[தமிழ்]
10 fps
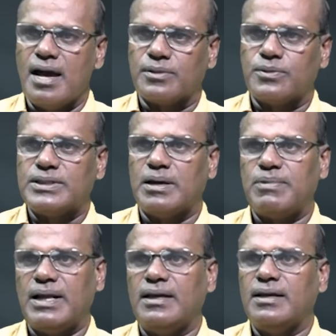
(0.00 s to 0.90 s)
அதை
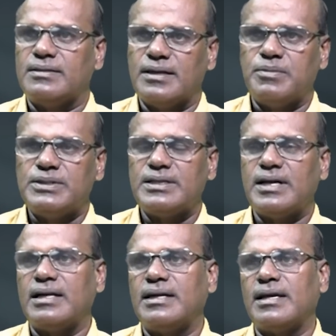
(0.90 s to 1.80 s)
கொடுத்தாப்புல
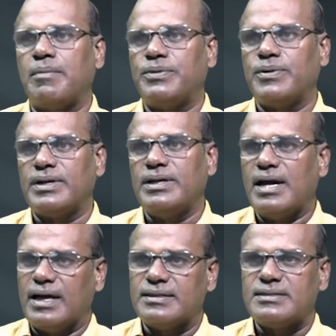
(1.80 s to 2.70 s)
தேமுதிகவுக்கு இன்றைக்கி அப்படி ஒரு
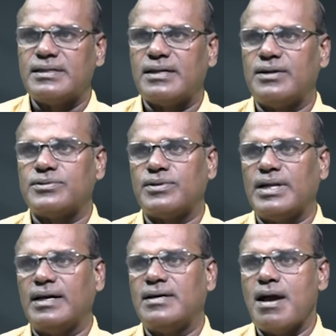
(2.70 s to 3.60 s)
அந்தஸ்து இருக்கான்னு
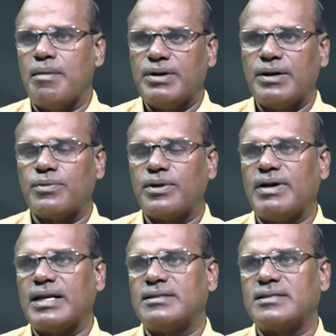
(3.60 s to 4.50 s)
சொன்னால் மிக
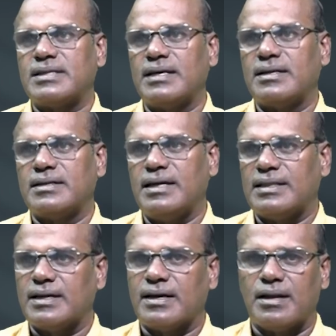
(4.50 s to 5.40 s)
குறைவான அந்தஸ்து தான் இருக்குது
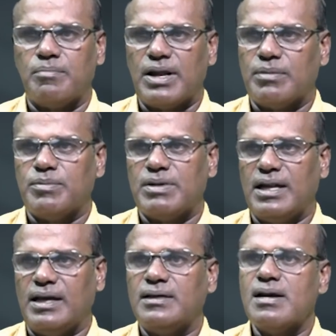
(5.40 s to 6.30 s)
அதற்கான பலமும்
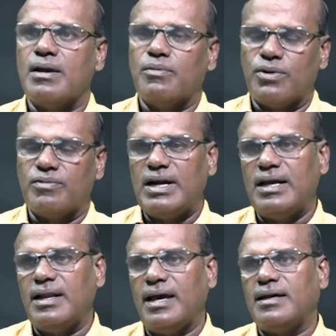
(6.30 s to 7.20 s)
இல்லை ஒரு
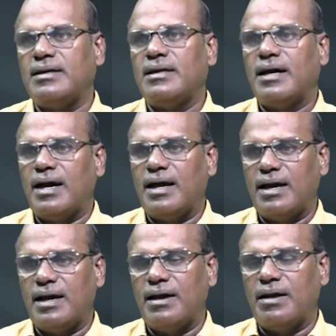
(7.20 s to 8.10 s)
வேளையில்
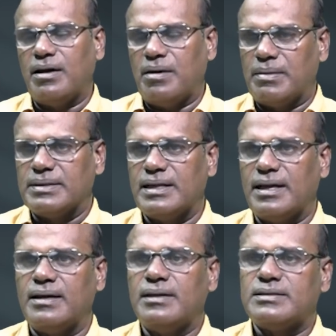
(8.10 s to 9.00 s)
அந்த
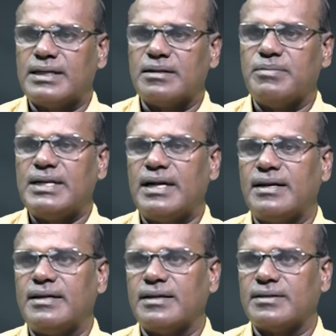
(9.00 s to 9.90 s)
சட்டமன்ற
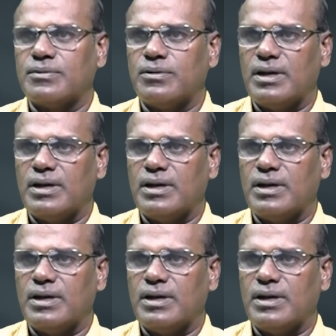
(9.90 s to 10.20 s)
அண்டர்டேக்கிங்